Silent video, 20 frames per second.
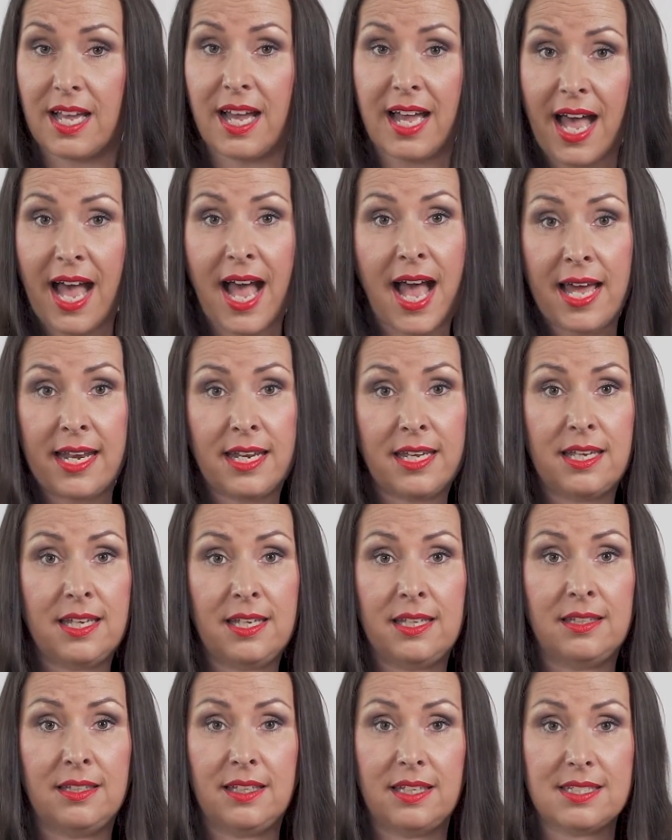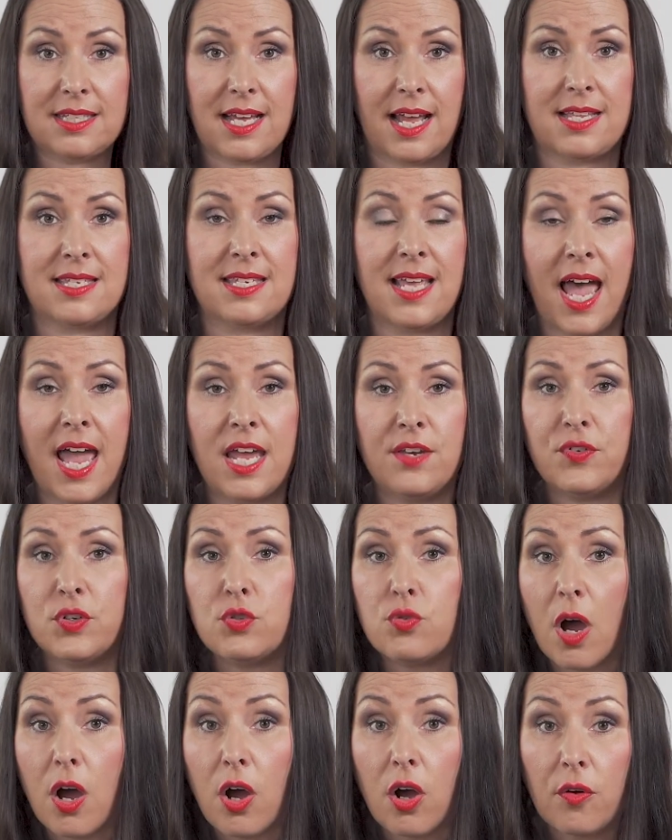Gerade in dieser Zeit, wenn
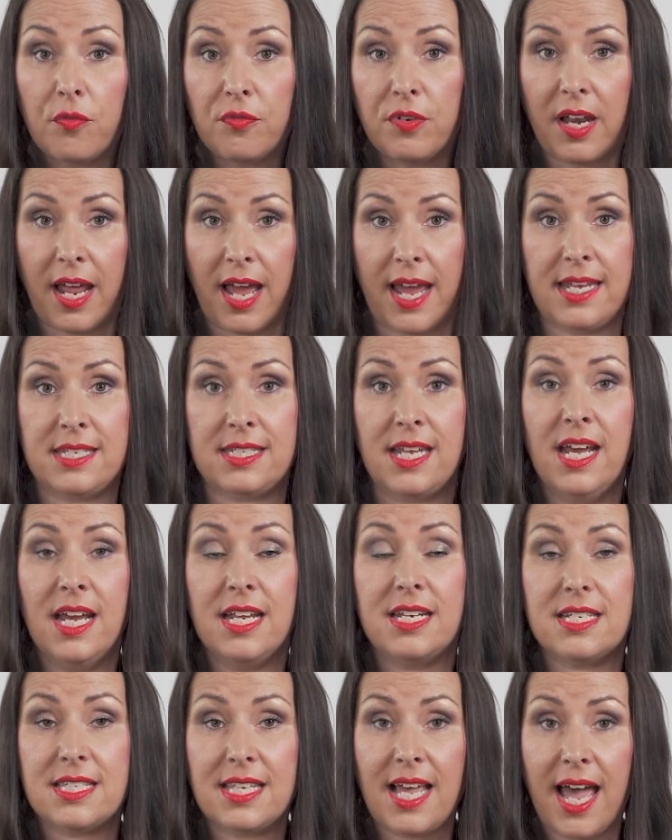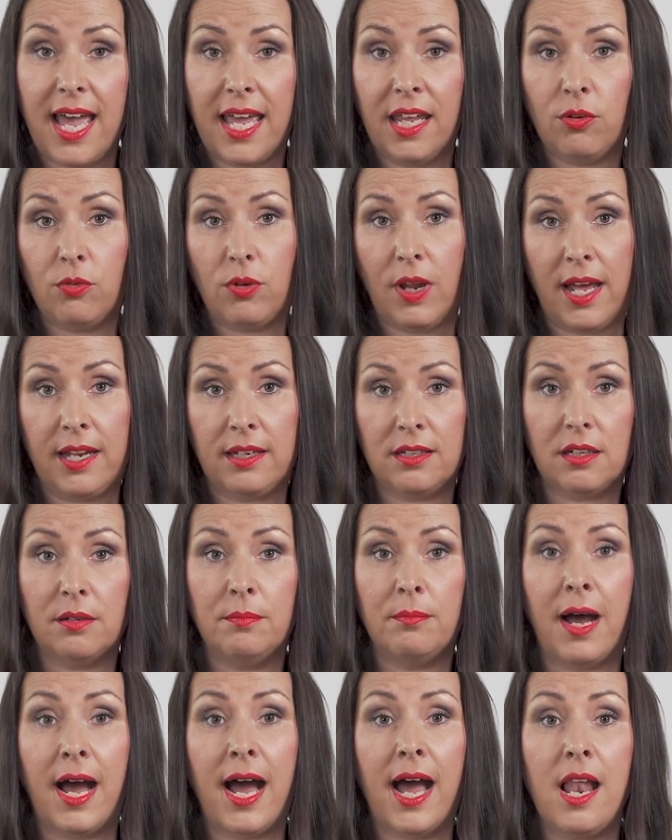du auch vielleicht das ein oder andere
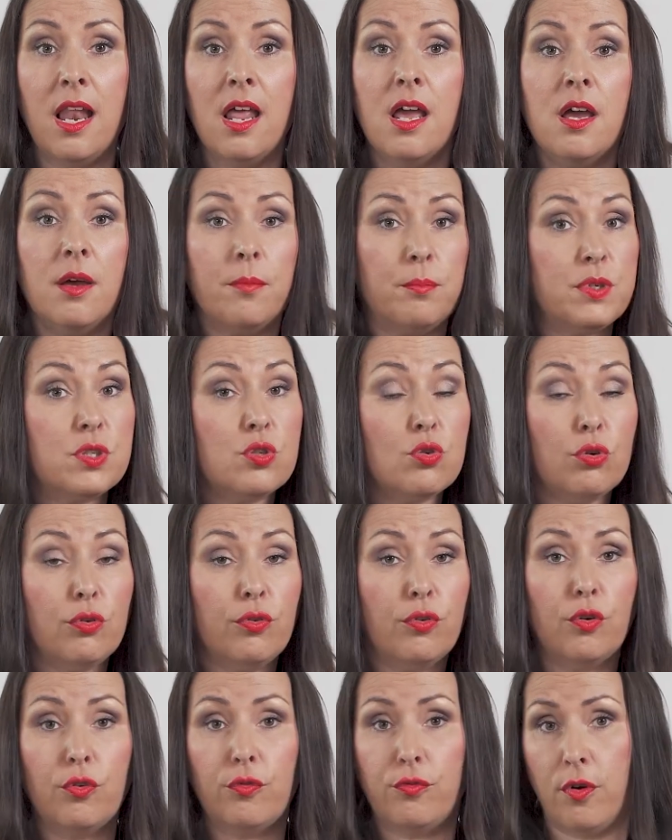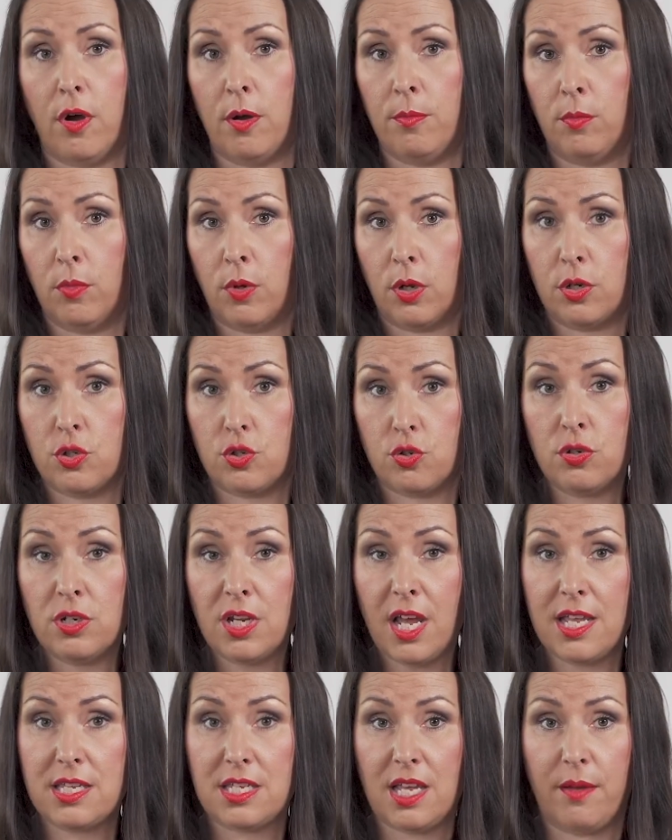Mal Besuch vom
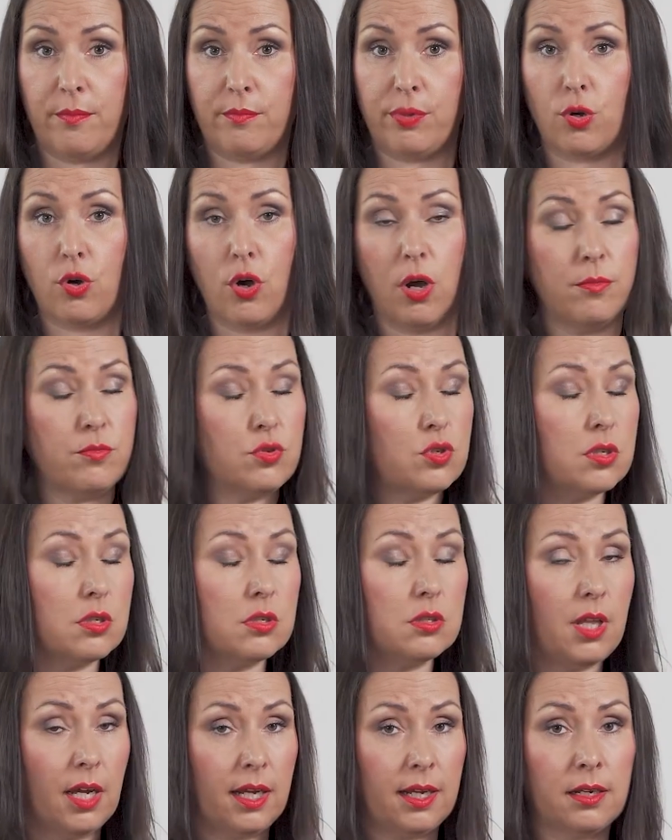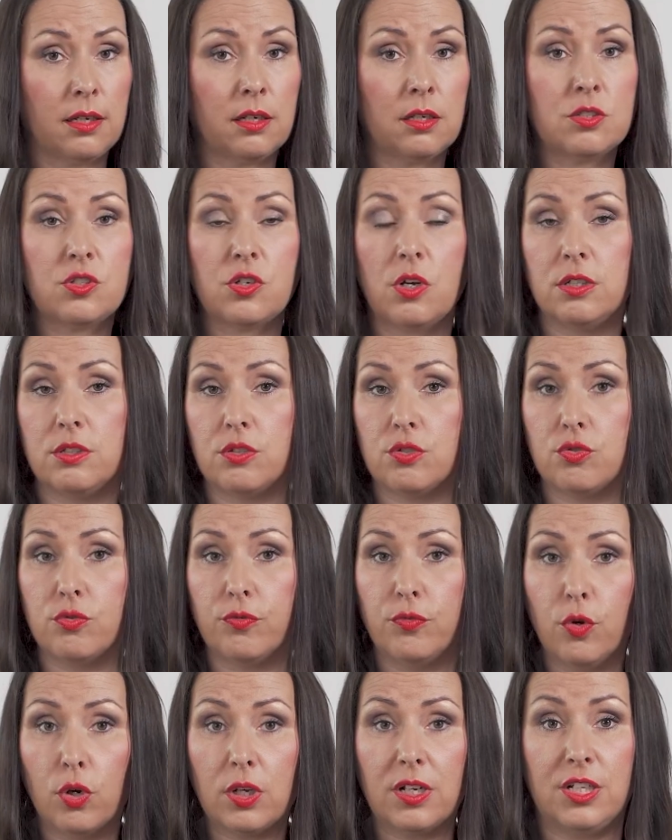Gesundheitsamt bekommst, dann solltest
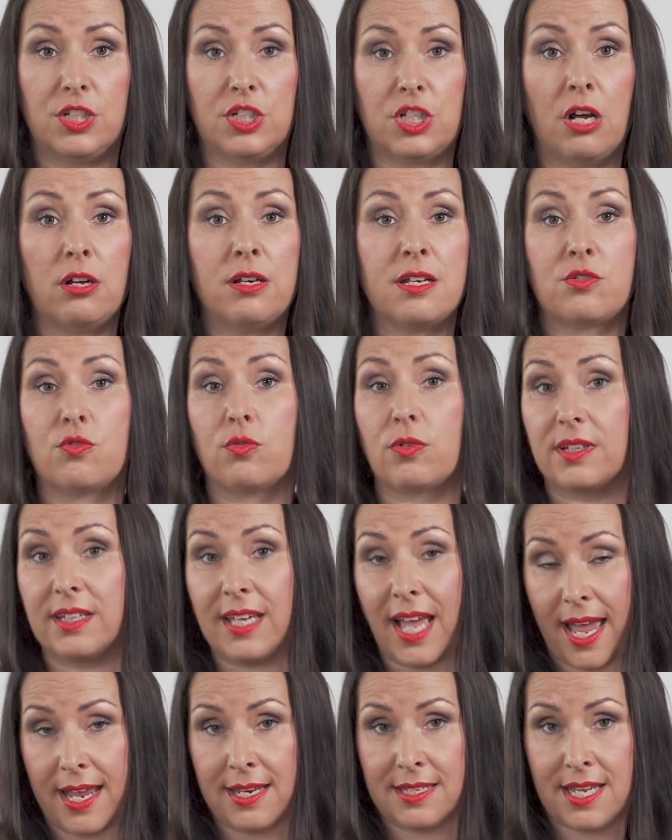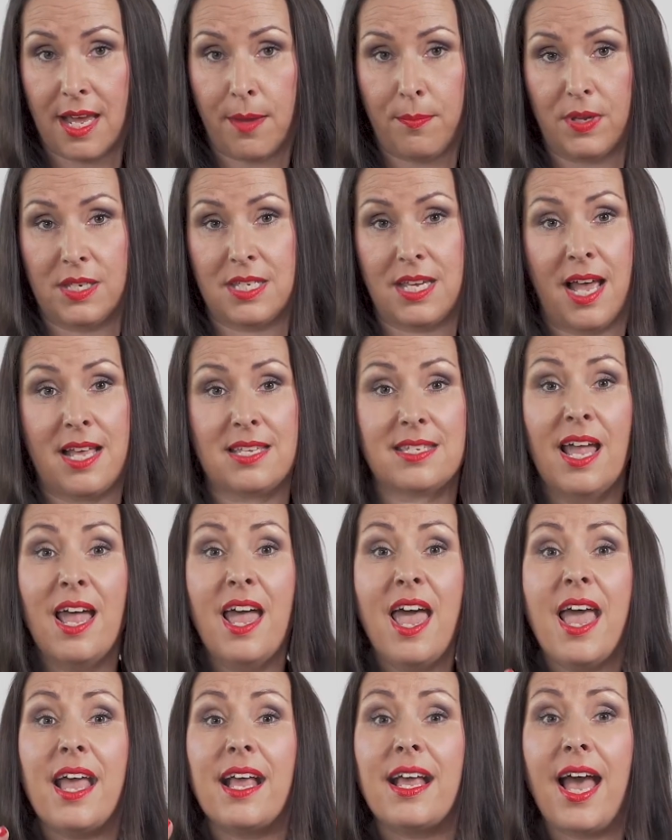du wirklich schauen, dass du keinen Teppich hast,
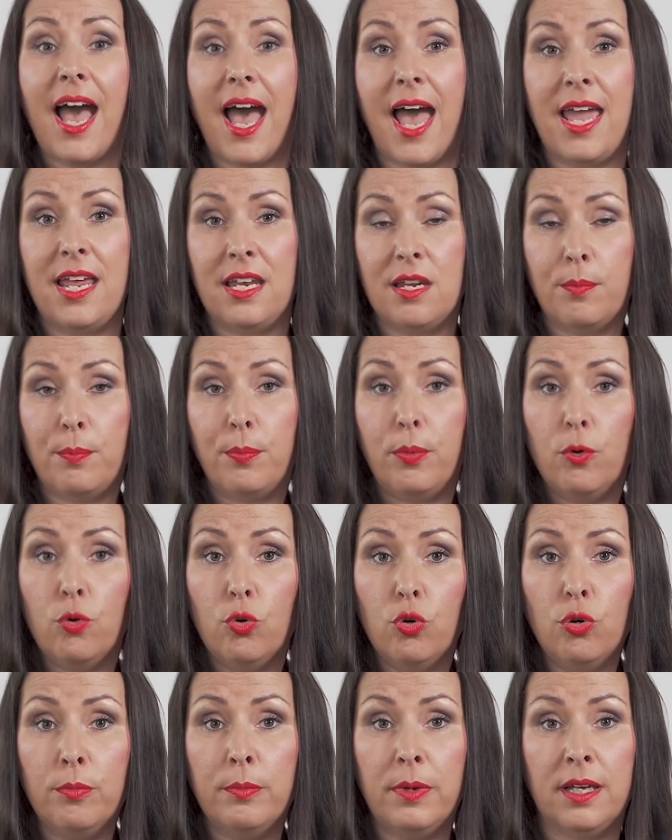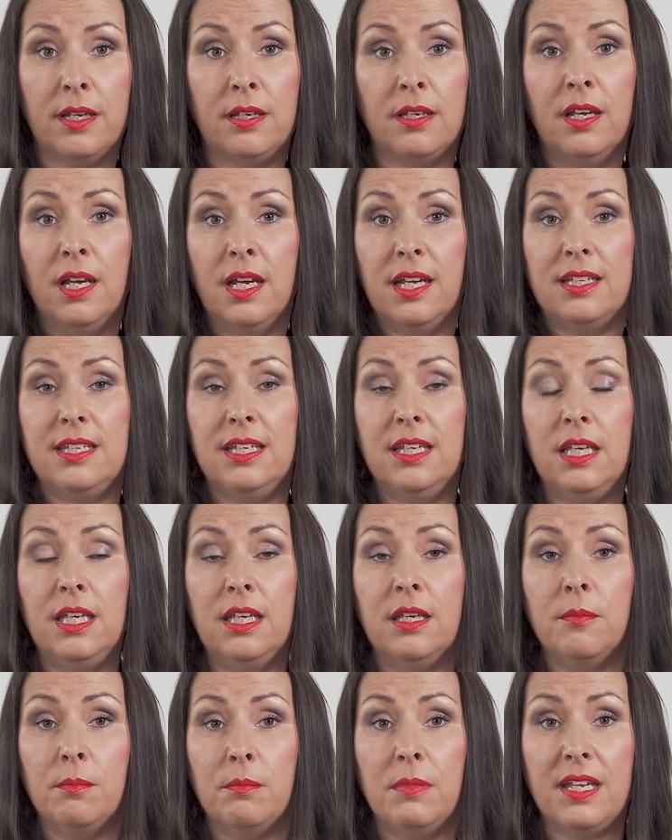keine Blumen,
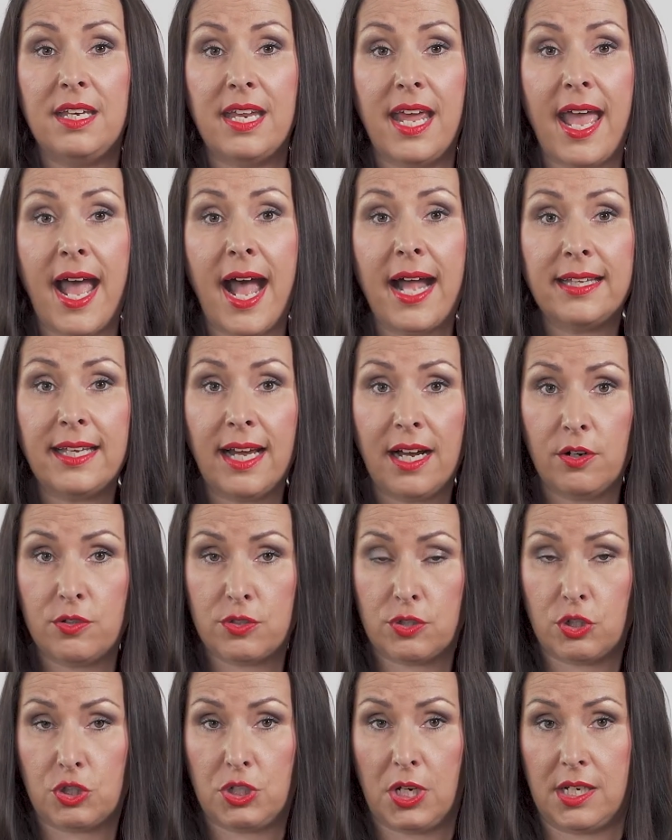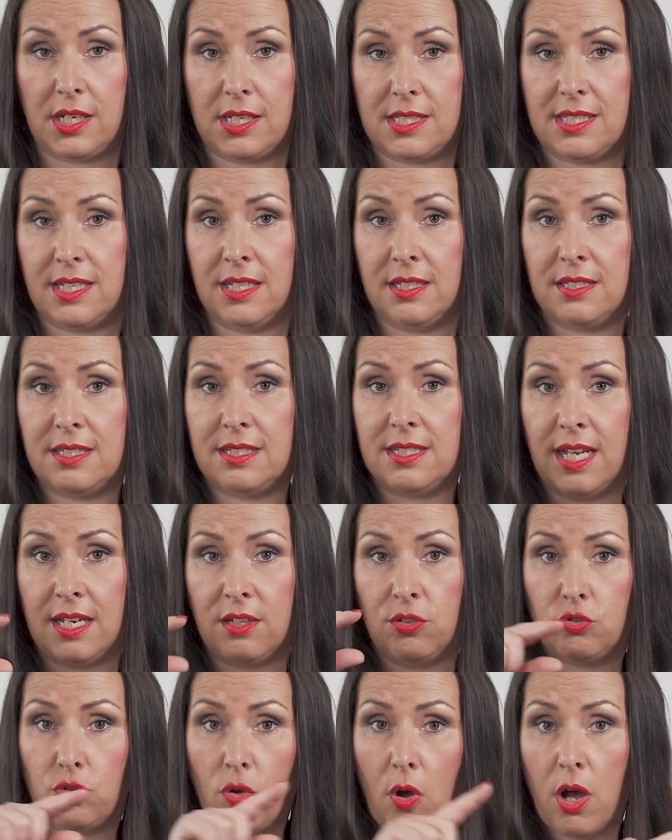die mit Erde ausgestattet sind,
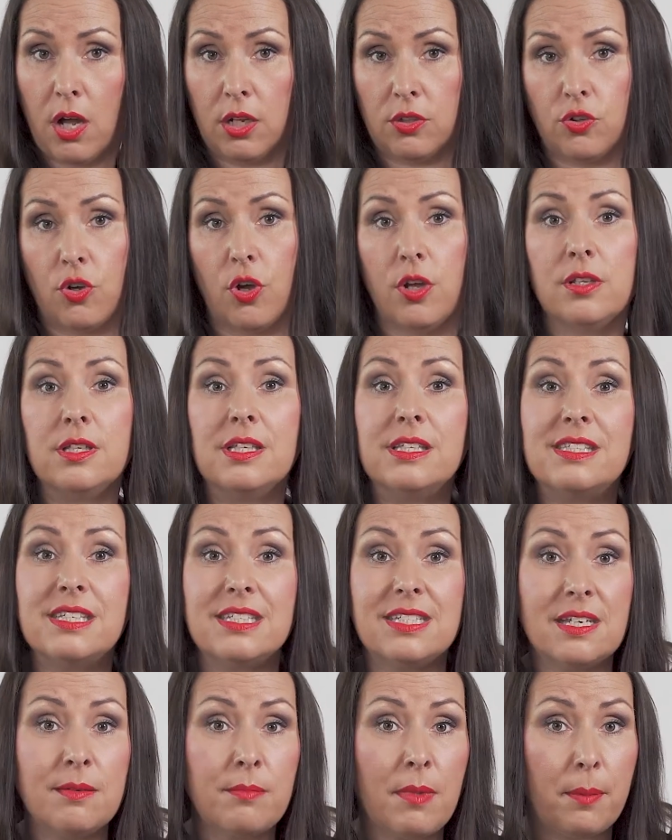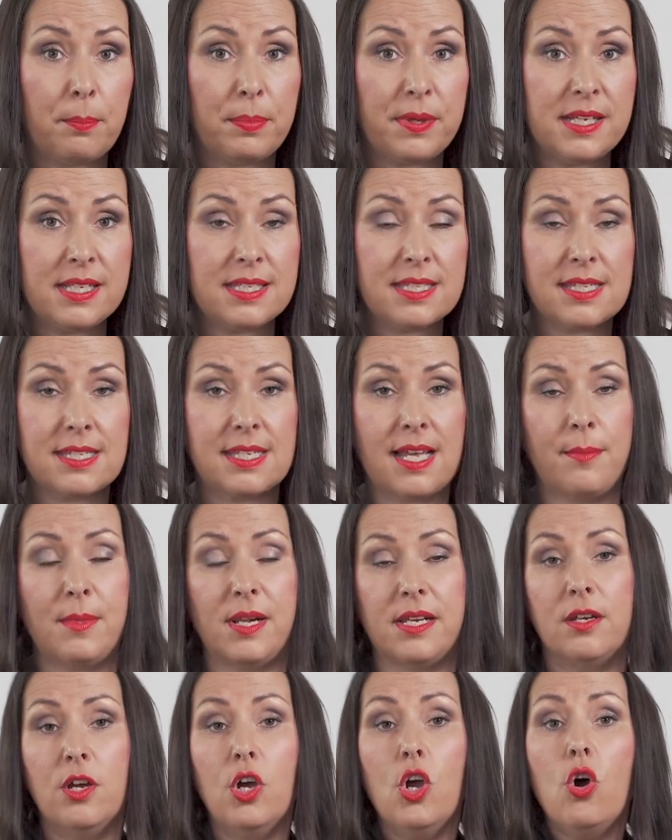denn dort können sich immer Pilze
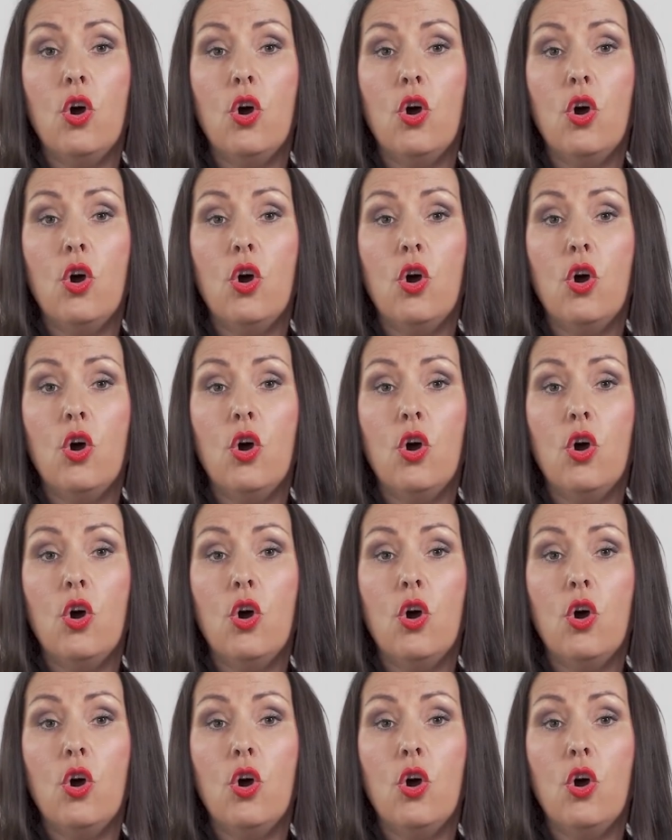sammeln.